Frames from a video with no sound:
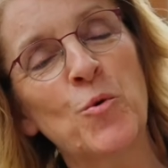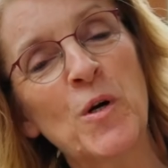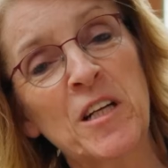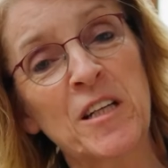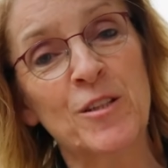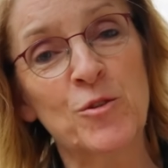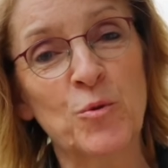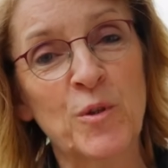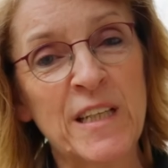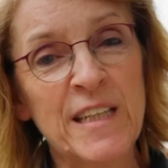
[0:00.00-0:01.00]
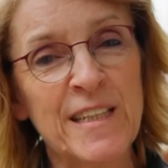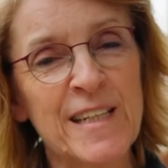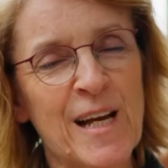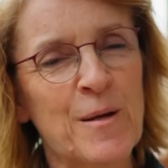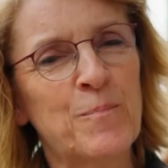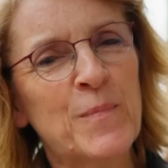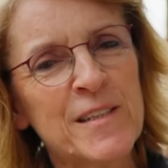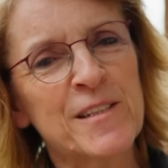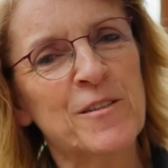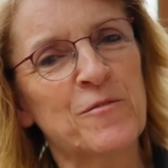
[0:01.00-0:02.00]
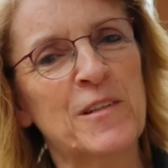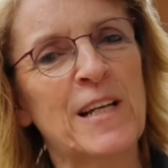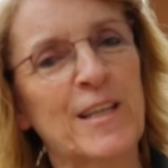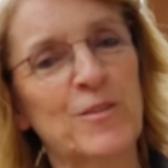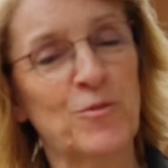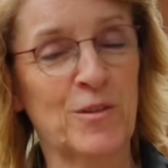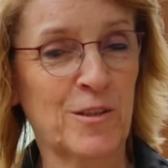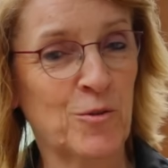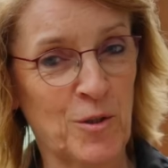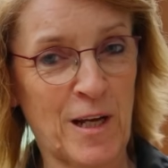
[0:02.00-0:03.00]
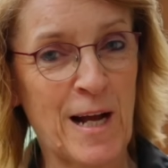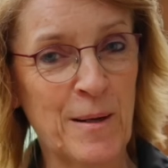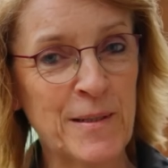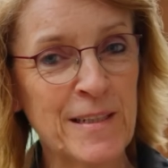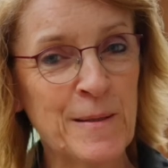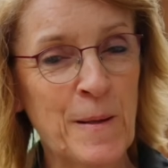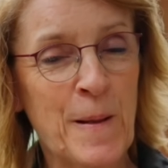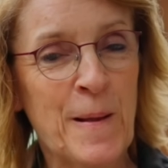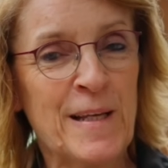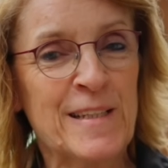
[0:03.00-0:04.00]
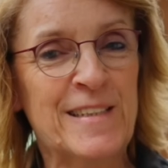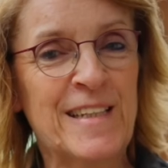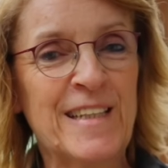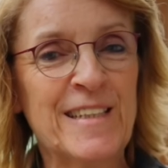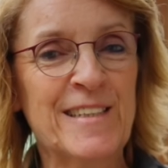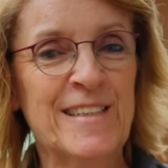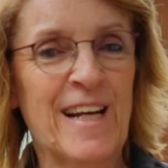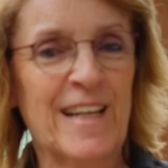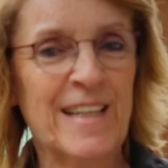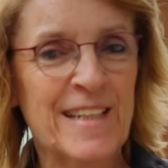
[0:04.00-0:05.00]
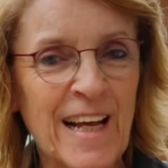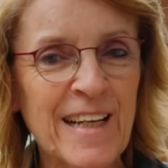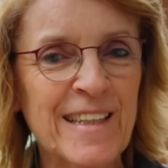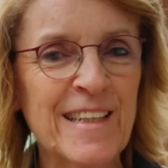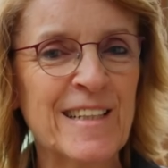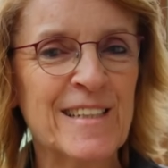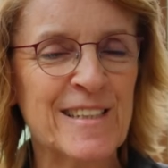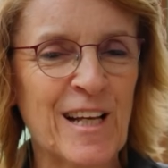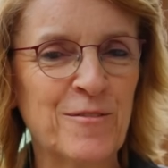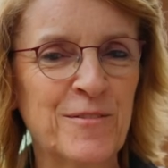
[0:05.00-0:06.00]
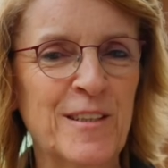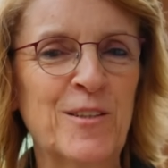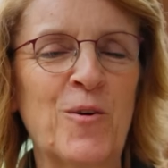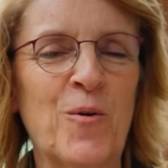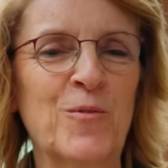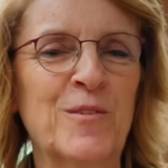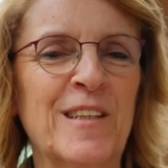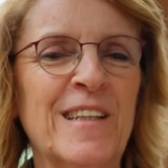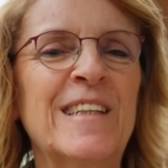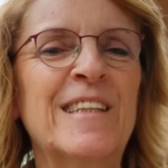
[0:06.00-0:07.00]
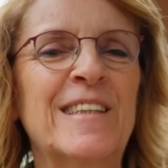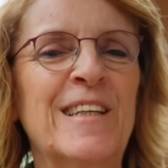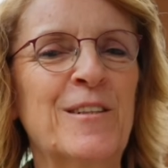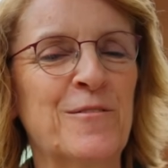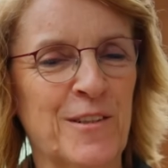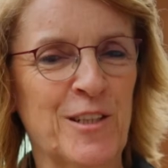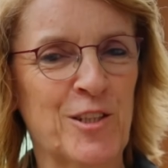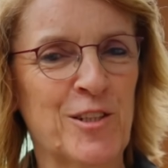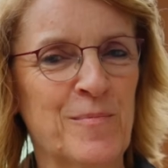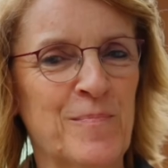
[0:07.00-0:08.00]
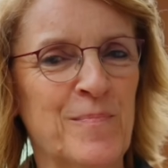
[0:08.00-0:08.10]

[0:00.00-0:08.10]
Gurke, Zucchini, ein bisschen vielleicht noch Kohlrabi. Sie ist sehr knackig, saftig und richtig frisch.